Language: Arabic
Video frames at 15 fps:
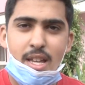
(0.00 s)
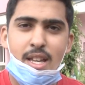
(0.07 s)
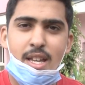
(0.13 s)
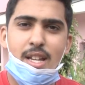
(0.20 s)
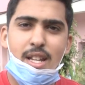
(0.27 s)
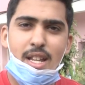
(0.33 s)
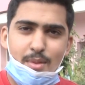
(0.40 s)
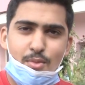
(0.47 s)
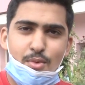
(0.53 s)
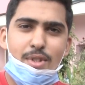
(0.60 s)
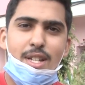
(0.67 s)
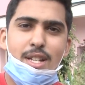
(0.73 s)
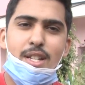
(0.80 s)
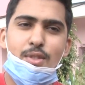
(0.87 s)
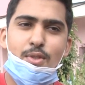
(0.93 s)
آه الحمد
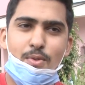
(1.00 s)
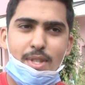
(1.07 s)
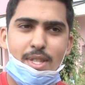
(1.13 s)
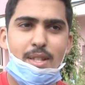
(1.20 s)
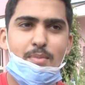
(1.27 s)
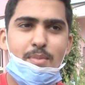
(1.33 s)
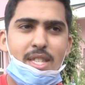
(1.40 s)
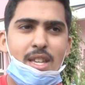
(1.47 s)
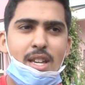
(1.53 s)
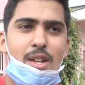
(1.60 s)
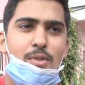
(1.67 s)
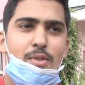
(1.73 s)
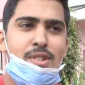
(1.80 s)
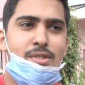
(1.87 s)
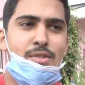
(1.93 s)
لله دوزنا
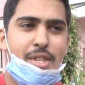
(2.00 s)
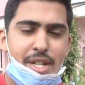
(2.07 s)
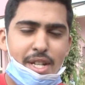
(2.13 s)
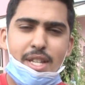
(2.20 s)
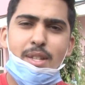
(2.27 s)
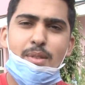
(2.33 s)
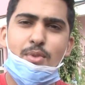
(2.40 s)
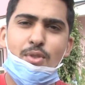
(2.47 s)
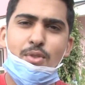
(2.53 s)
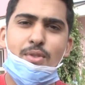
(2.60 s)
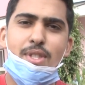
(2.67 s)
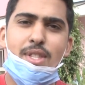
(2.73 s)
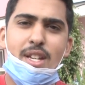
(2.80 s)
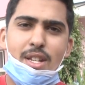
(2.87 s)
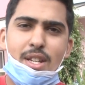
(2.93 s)
مزيان ودرنا حنا
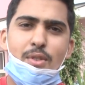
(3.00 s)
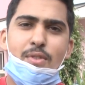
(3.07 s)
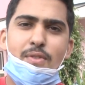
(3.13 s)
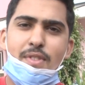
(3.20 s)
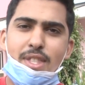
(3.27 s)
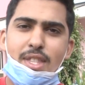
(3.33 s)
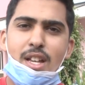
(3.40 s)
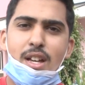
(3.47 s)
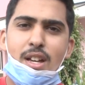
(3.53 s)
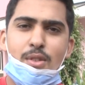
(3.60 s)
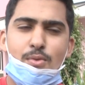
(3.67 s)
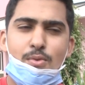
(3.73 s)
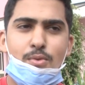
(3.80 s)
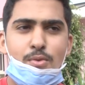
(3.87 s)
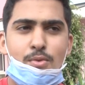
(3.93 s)
المجهود ديالنا وحفظنا
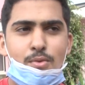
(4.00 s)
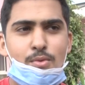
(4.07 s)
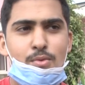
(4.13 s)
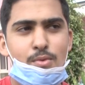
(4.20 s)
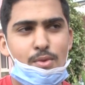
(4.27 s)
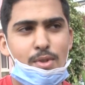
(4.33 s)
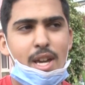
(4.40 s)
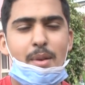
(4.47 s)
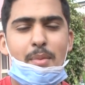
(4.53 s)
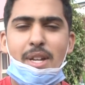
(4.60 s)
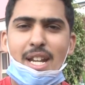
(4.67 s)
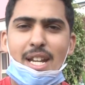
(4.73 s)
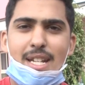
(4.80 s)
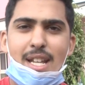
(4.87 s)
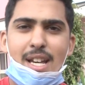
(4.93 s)
و...
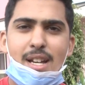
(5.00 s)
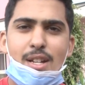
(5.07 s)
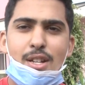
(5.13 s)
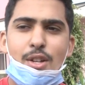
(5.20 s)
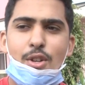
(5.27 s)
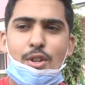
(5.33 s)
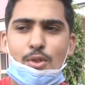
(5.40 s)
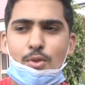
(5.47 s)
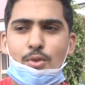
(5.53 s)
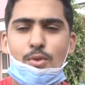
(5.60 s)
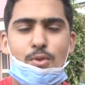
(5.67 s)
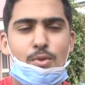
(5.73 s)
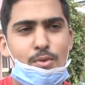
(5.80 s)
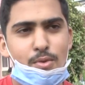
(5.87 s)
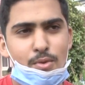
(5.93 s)
والكمال على الله
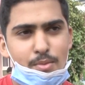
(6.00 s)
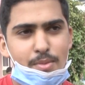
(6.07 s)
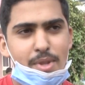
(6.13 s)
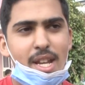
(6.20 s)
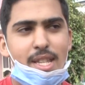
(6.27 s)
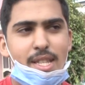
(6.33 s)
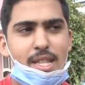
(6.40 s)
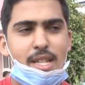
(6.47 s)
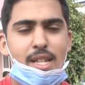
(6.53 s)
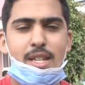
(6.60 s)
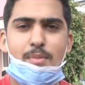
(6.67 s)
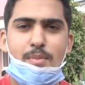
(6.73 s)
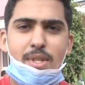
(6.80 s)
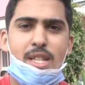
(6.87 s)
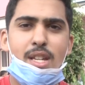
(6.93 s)
والمدرسه
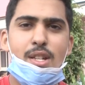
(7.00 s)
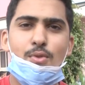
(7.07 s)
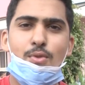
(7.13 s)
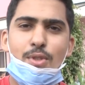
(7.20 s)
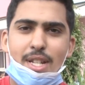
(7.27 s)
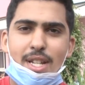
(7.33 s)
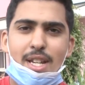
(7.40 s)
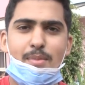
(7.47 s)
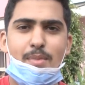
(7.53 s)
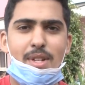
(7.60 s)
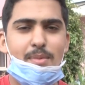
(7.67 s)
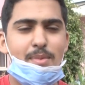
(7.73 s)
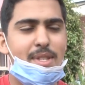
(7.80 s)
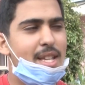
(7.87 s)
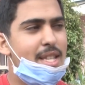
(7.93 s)
هي مزيان كلشي كان
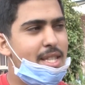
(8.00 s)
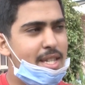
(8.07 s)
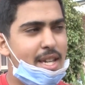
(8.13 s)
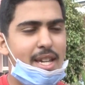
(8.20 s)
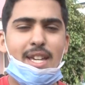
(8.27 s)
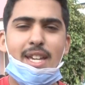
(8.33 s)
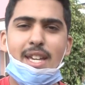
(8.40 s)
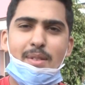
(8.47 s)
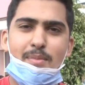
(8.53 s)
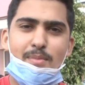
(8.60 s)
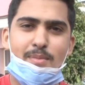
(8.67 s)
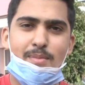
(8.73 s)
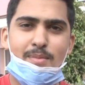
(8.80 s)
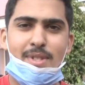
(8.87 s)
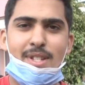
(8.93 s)
معنا مزيان
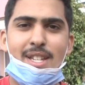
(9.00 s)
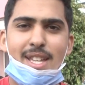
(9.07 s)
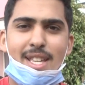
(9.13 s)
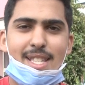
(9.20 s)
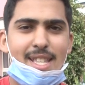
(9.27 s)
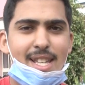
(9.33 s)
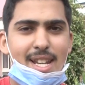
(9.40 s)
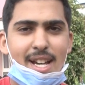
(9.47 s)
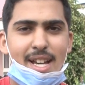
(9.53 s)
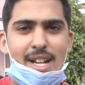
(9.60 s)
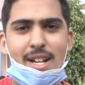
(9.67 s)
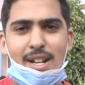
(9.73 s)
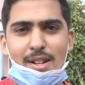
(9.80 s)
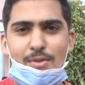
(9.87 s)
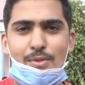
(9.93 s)
التعقيم القياس ديال
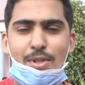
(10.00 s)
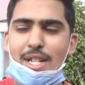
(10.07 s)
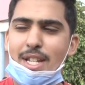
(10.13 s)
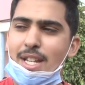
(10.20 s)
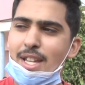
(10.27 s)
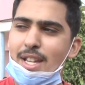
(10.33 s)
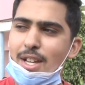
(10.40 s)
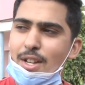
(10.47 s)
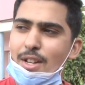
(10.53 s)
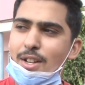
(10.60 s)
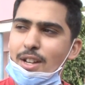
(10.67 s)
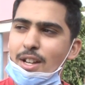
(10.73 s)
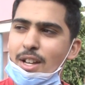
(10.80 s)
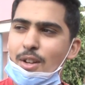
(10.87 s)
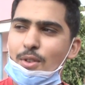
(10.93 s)
الحراره كلشي
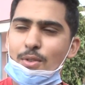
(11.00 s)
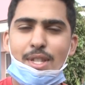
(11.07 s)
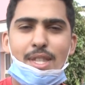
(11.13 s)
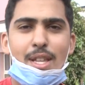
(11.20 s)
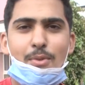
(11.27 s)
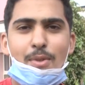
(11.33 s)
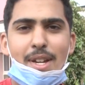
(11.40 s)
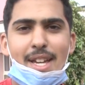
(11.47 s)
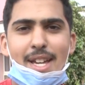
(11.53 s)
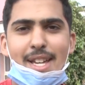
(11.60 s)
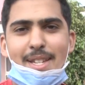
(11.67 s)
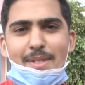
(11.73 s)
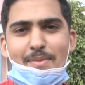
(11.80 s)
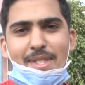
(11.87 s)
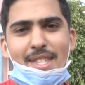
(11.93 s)
آه، كلشي ديال
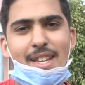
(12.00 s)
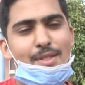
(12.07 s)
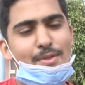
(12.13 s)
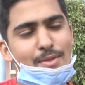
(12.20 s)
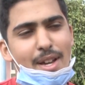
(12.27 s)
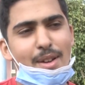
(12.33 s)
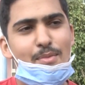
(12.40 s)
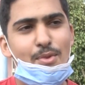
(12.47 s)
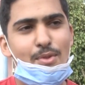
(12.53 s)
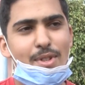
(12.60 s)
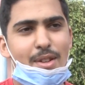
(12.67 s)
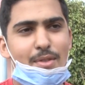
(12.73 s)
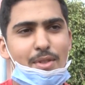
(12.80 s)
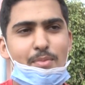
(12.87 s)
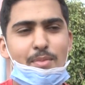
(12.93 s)
الوقايه مزيان والحمد
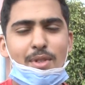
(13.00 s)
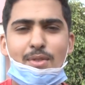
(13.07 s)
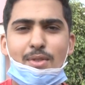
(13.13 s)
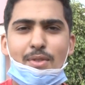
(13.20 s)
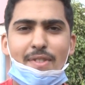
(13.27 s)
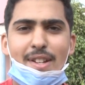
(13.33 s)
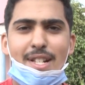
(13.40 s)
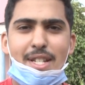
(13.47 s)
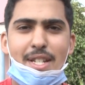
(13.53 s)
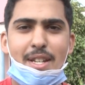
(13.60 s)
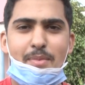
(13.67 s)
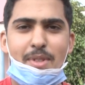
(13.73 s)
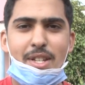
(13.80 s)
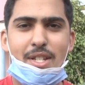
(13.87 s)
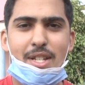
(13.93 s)
لله ونتمنى التوفيق
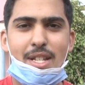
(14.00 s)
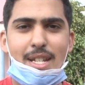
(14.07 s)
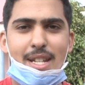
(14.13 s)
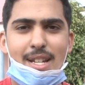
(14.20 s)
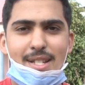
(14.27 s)
للجميع ان شاء الله